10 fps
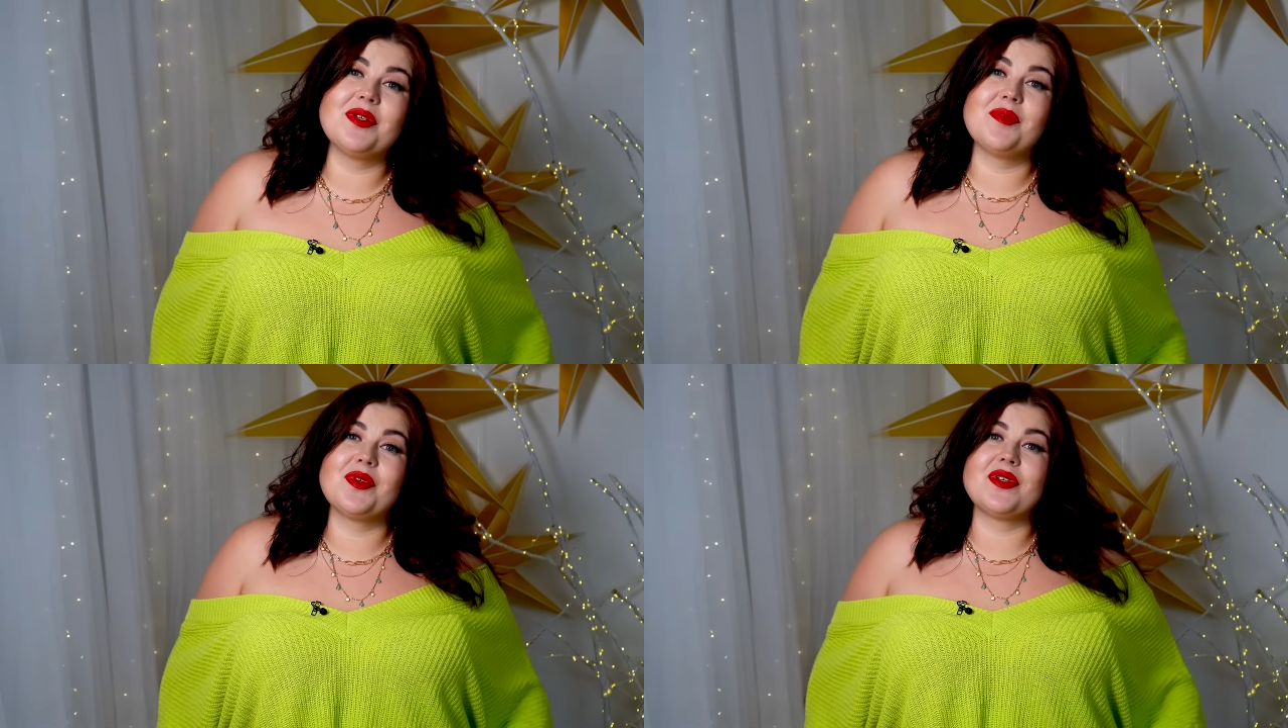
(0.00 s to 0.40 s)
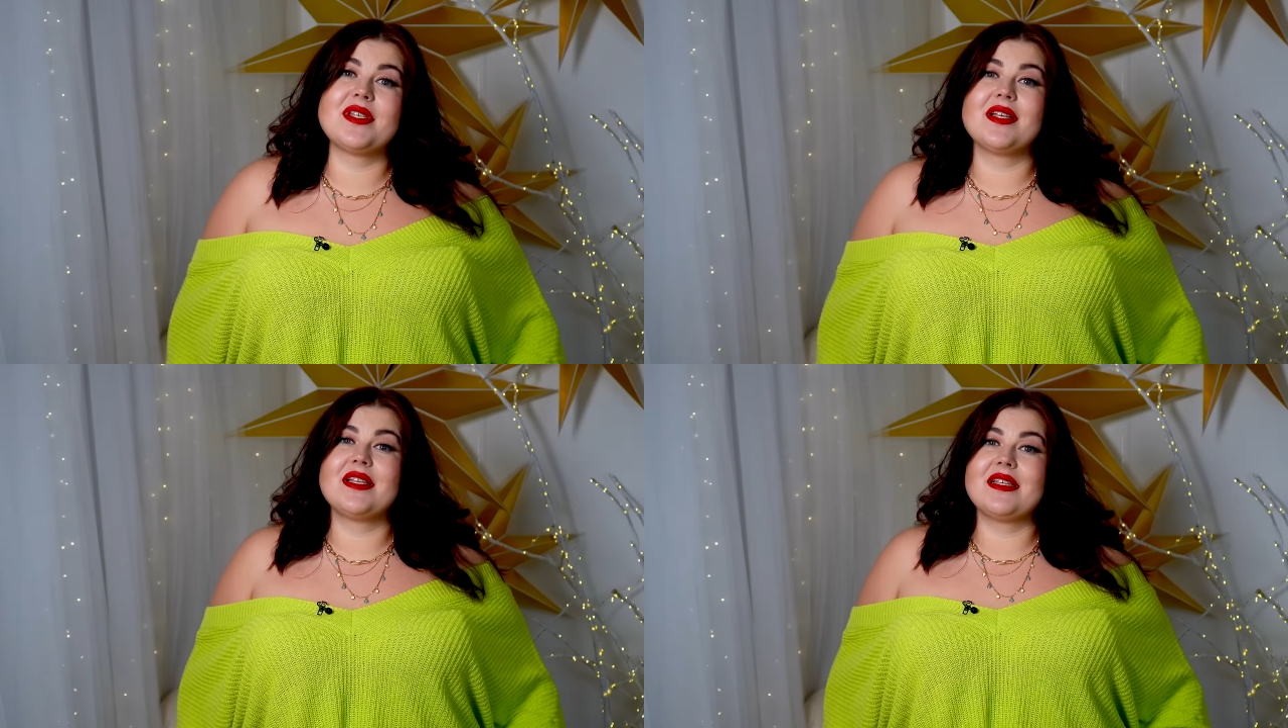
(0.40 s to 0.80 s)
To były
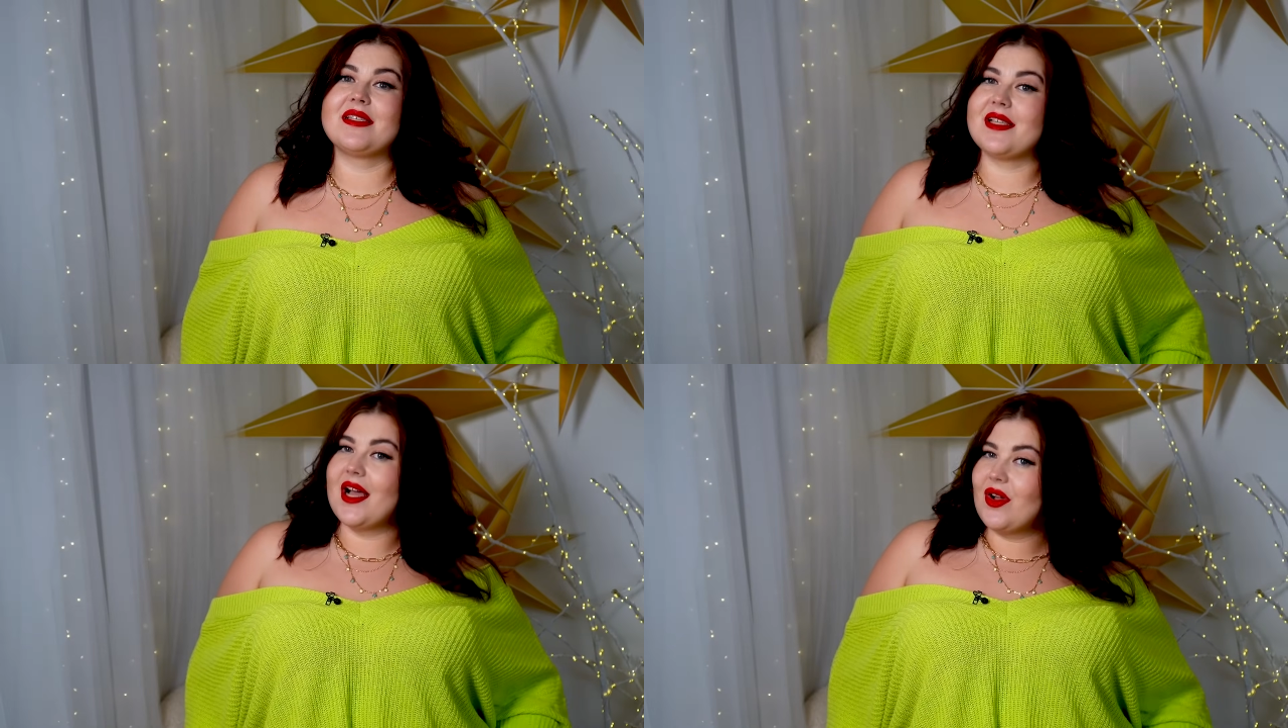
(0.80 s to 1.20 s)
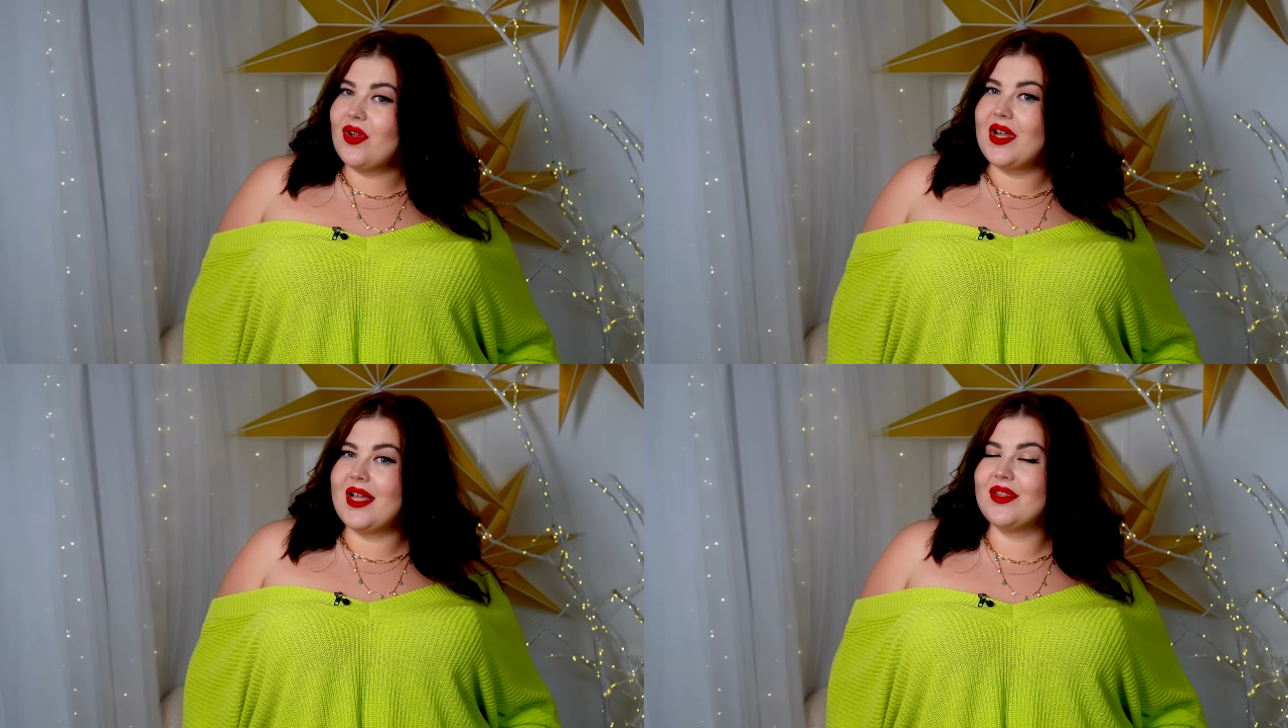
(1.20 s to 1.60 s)
kozaki za
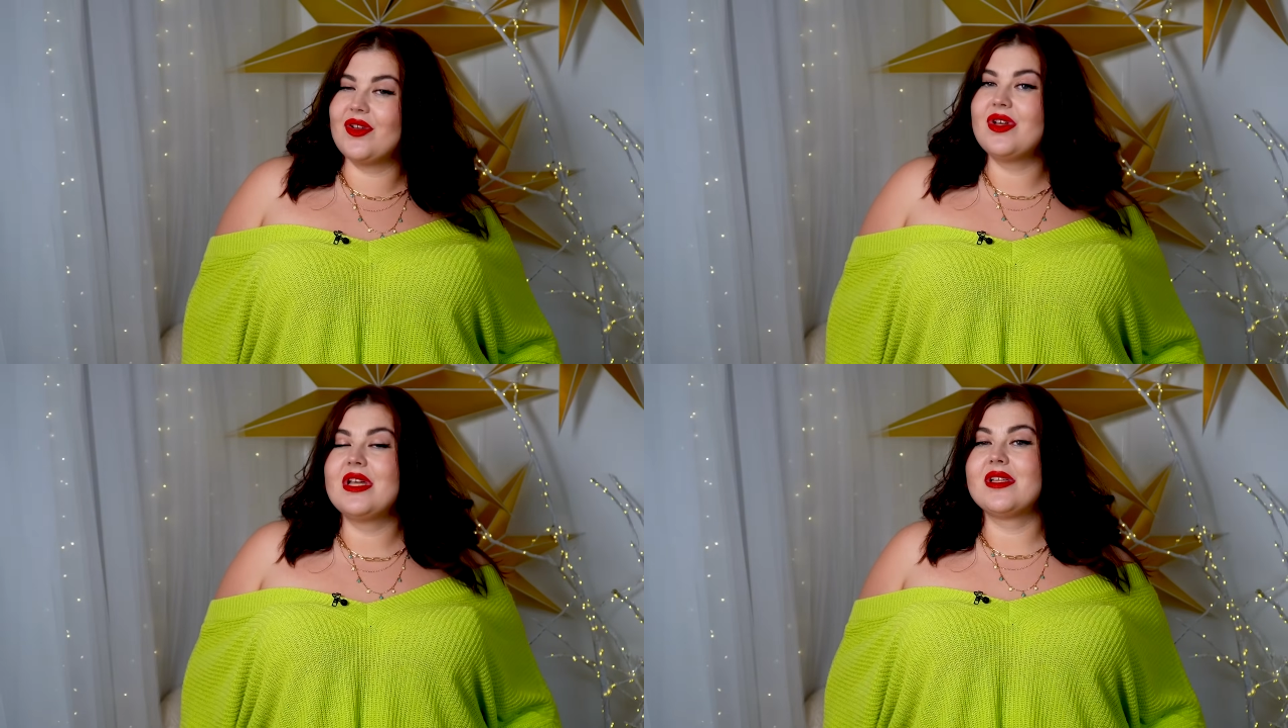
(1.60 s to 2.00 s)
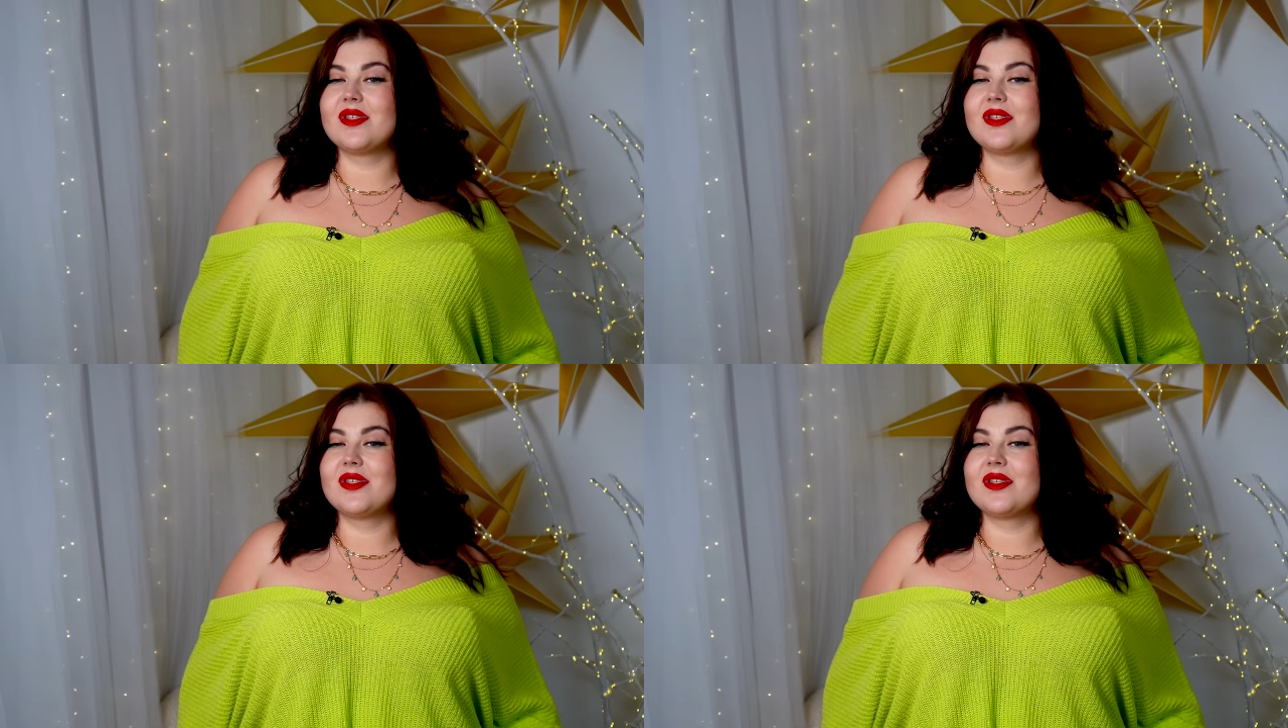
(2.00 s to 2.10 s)
kolano,